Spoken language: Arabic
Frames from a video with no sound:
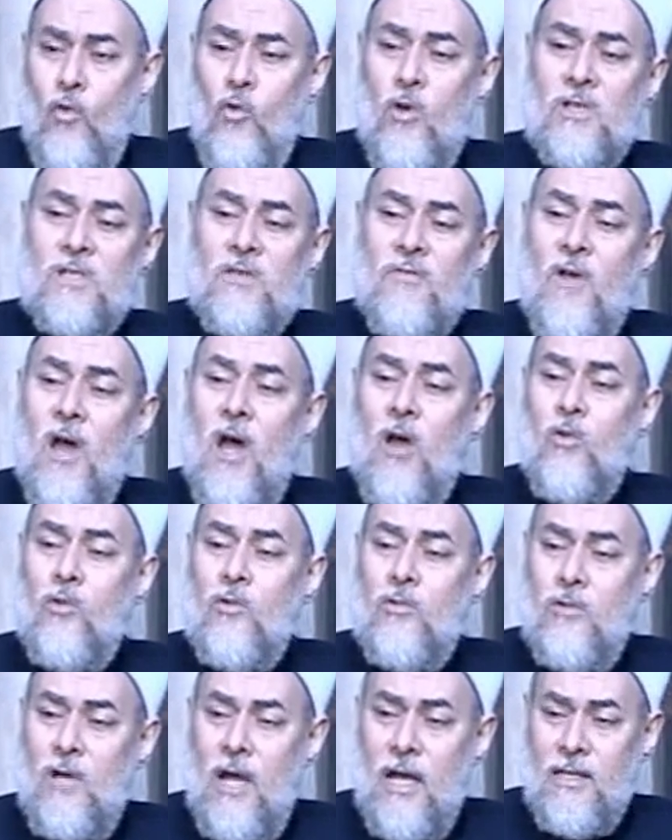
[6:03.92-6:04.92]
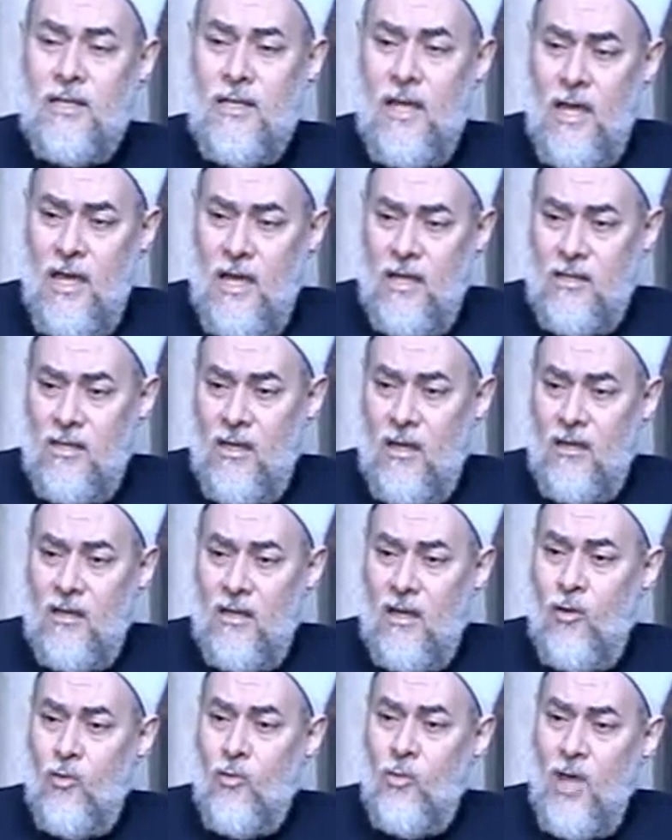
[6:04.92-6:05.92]
واصفحوا حتى ياتي
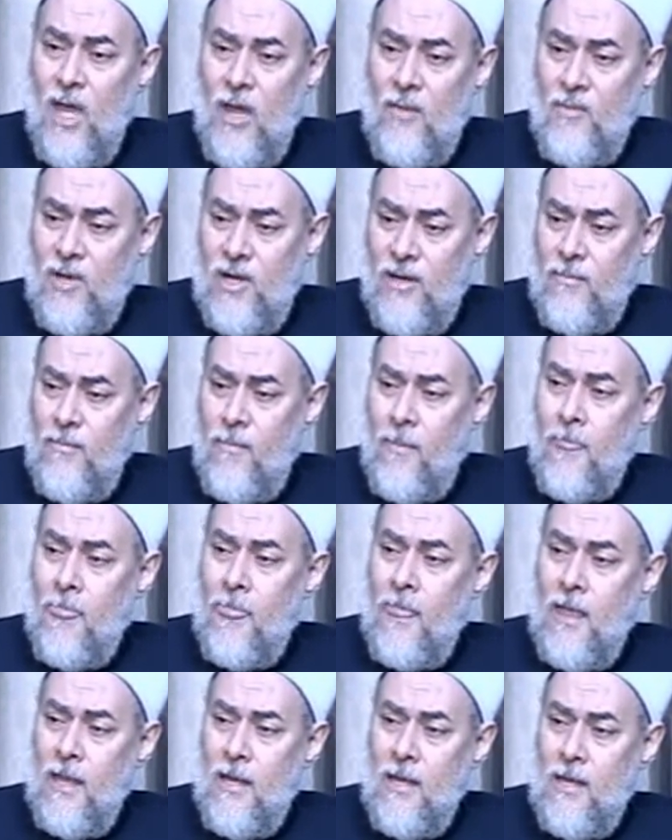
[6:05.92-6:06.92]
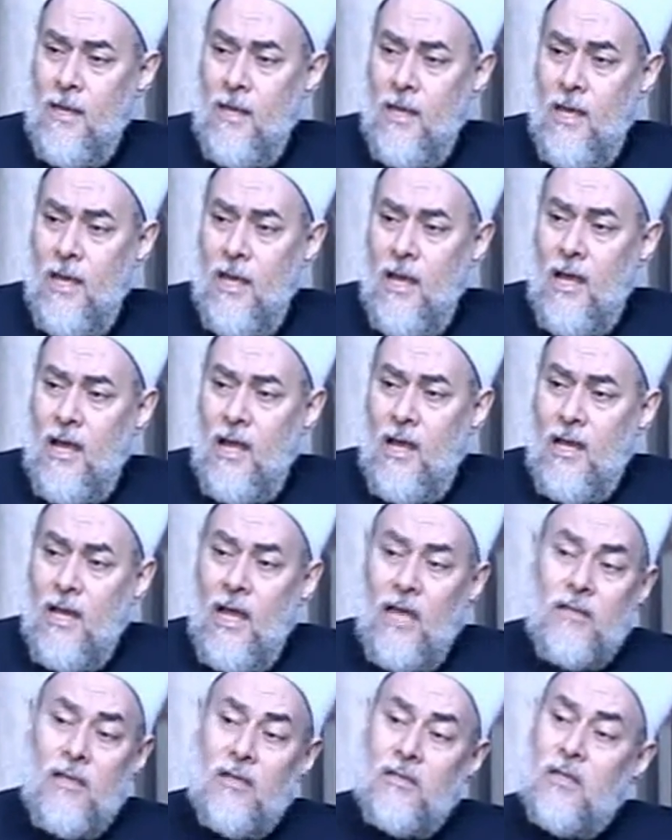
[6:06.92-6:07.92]
الله بامره
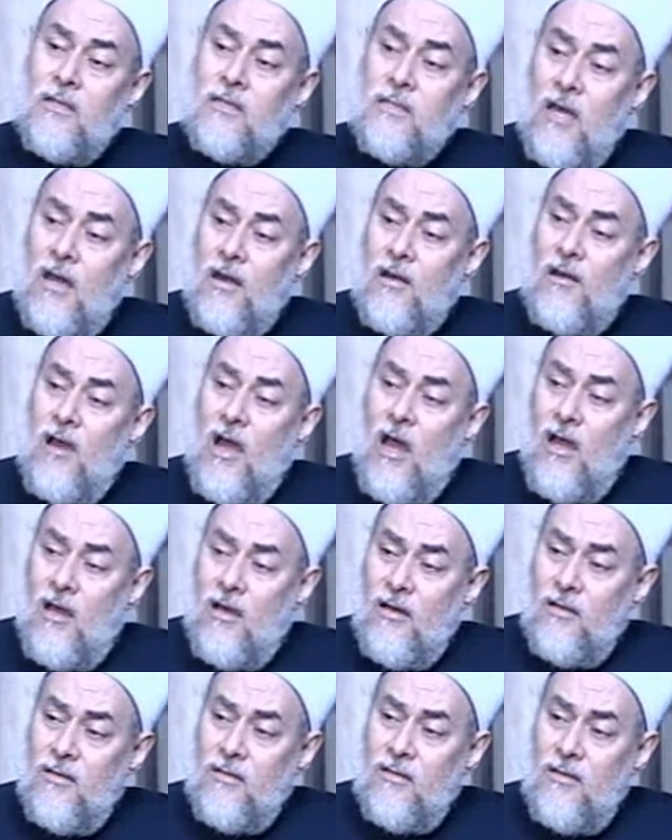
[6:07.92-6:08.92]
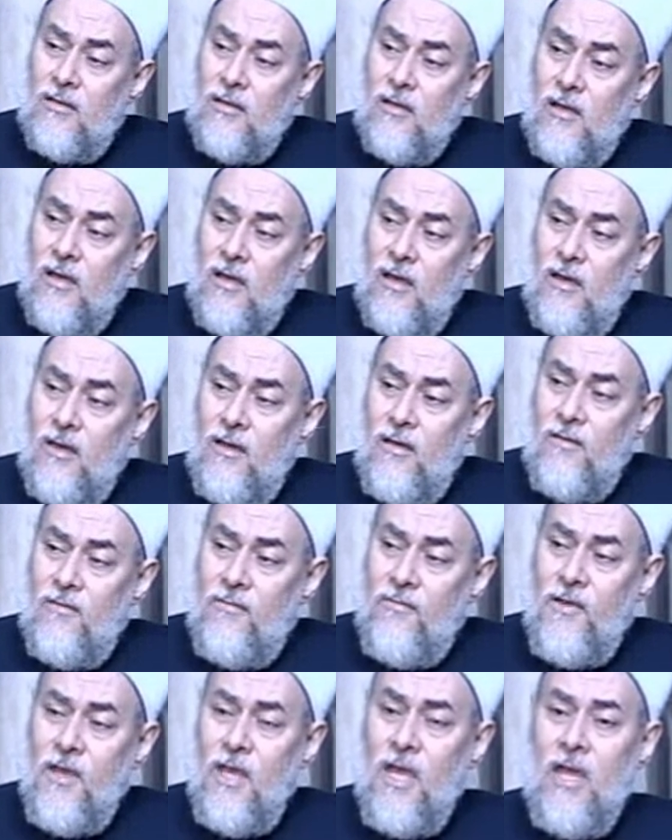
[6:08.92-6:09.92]
لا تتسرع
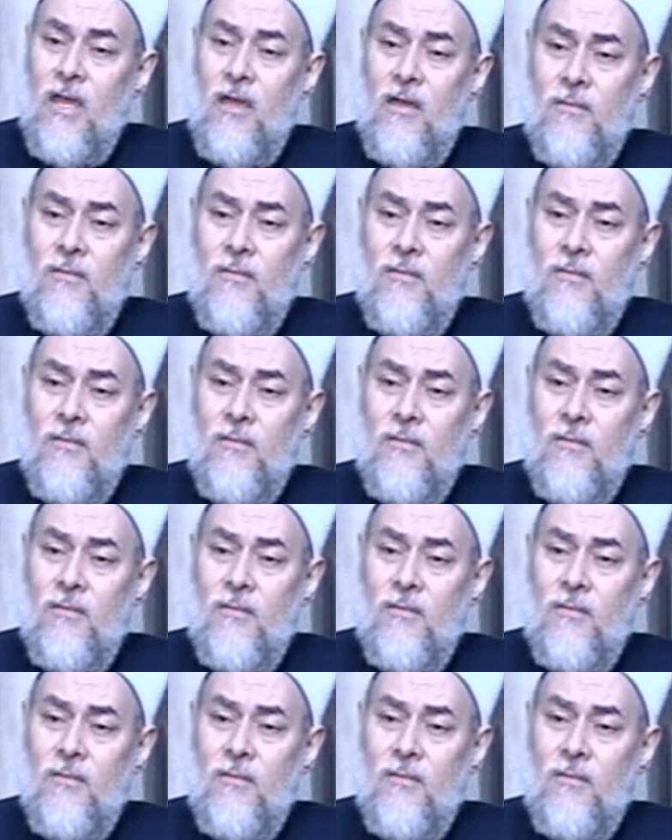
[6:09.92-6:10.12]
في